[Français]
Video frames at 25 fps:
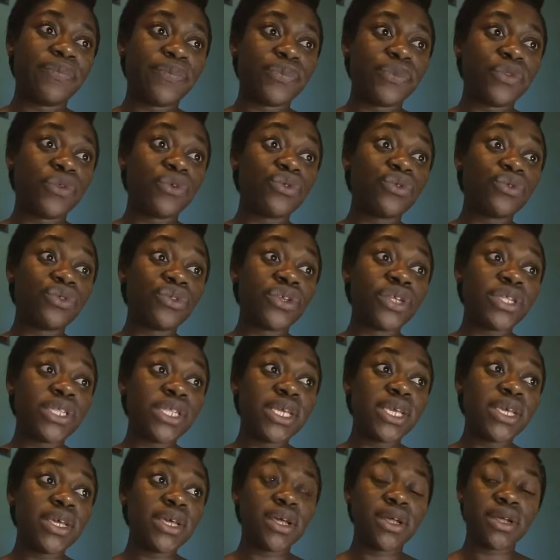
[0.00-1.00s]
de
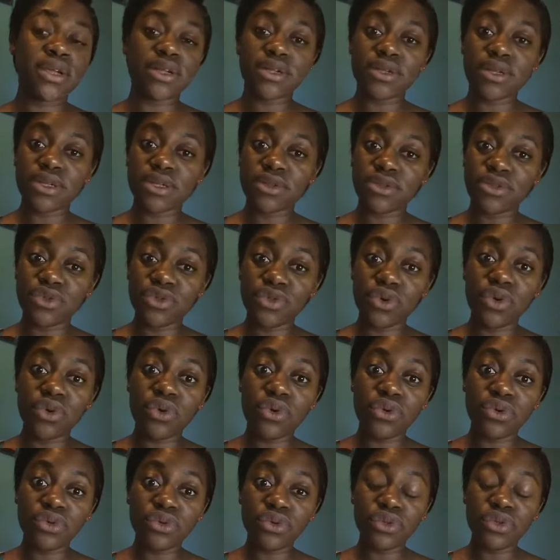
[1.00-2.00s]
soutenir
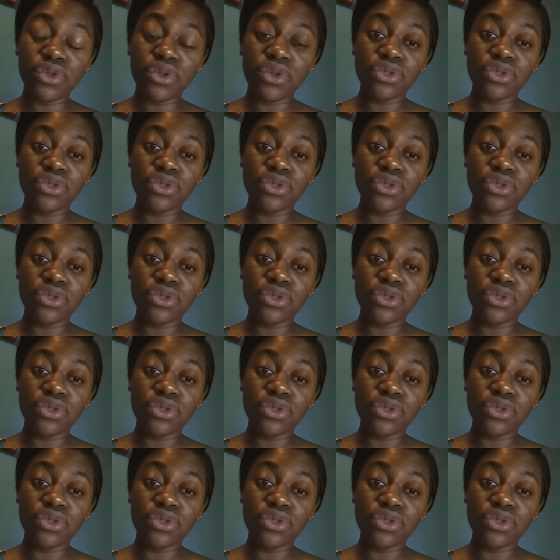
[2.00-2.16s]
nos,